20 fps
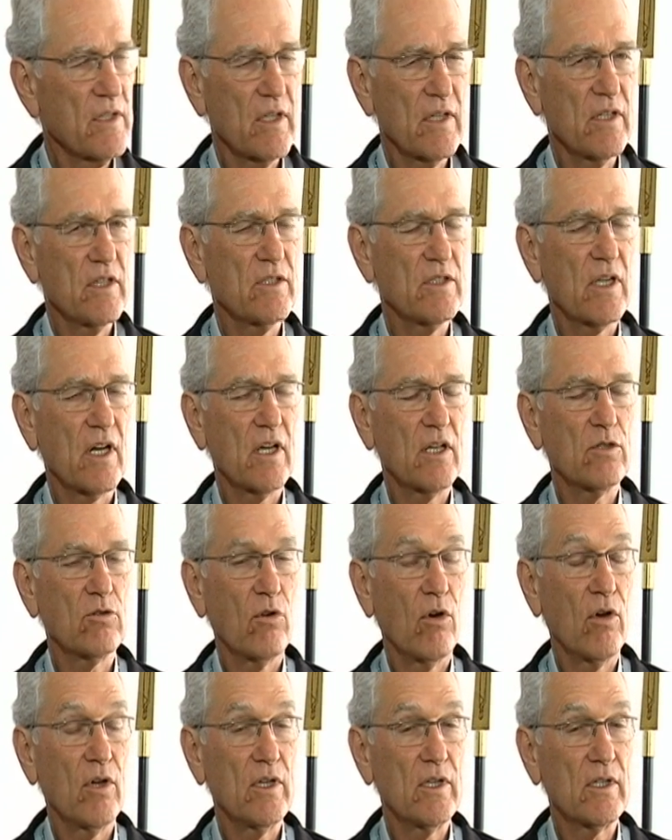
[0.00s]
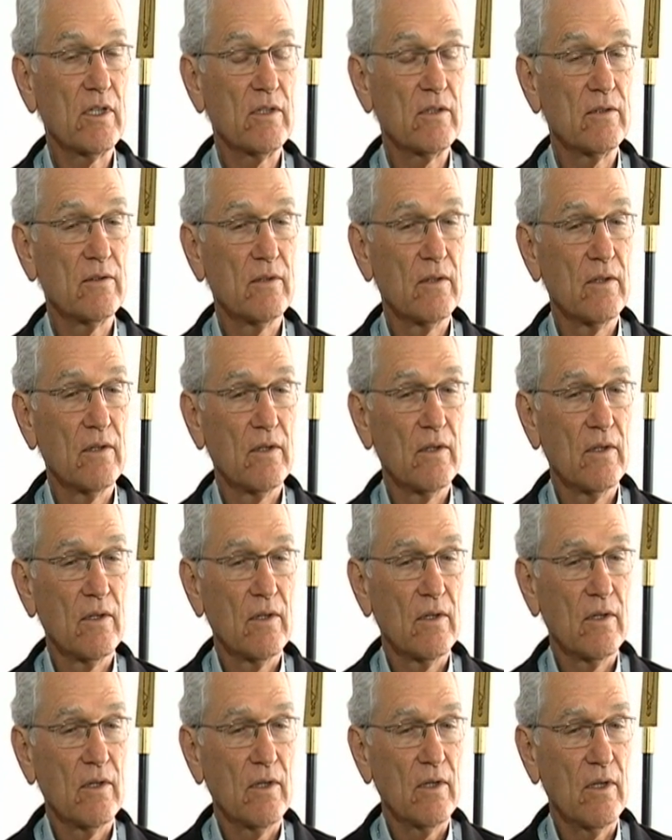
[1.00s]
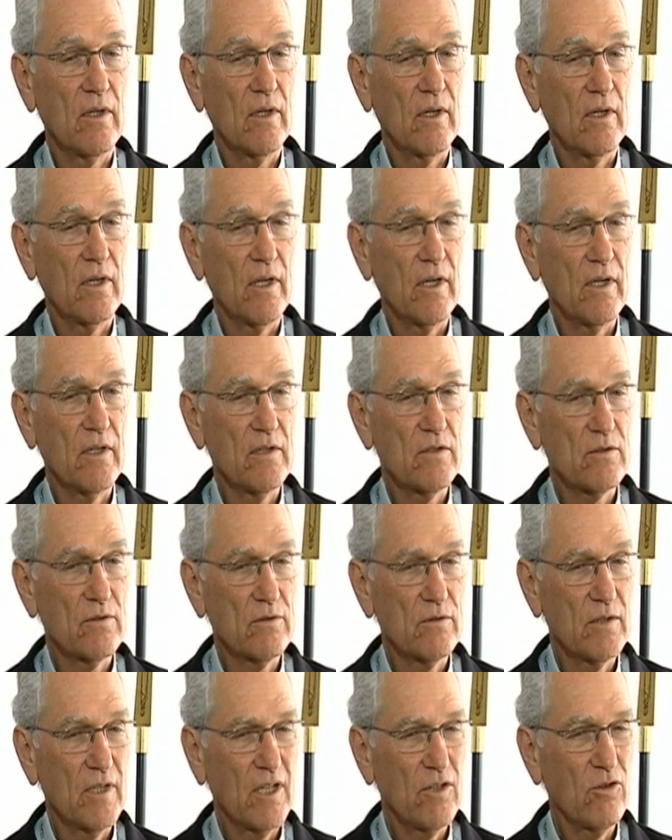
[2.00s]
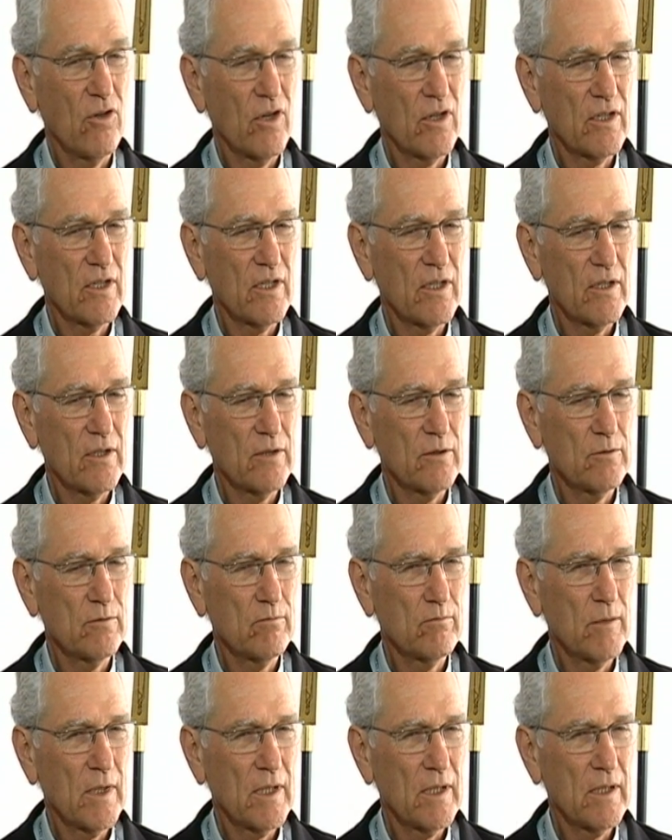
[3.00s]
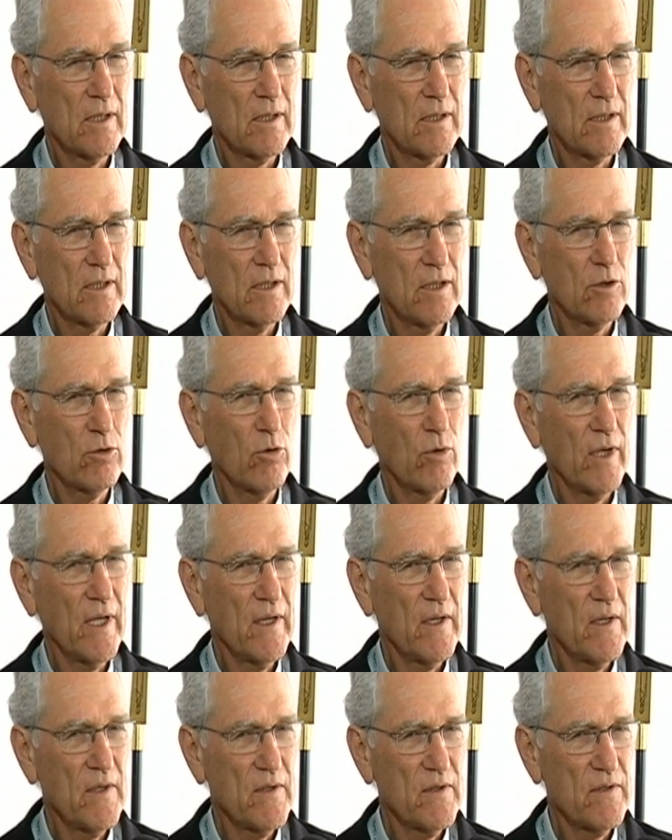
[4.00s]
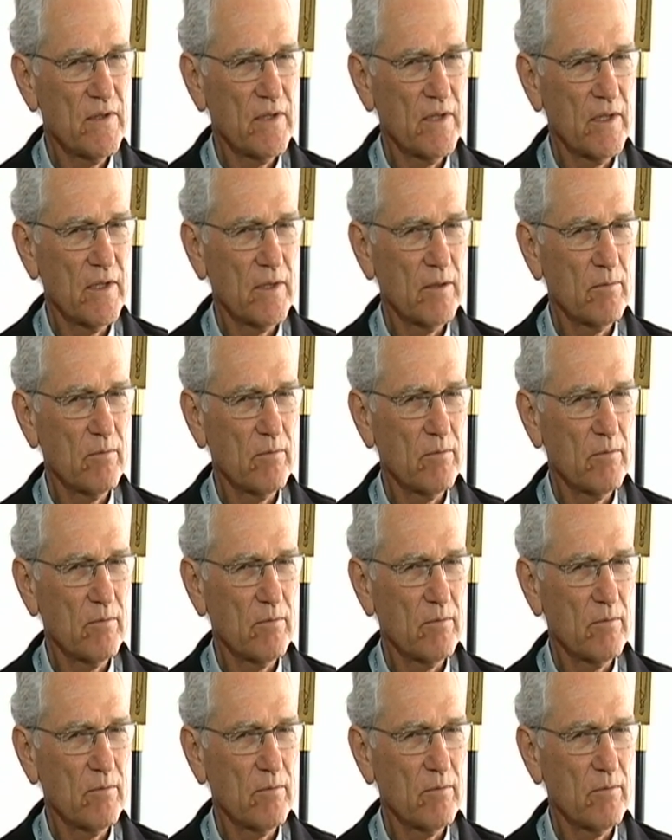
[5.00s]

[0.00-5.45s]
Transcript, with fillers: da Igreja Católica, é, isso denota uma intolerância.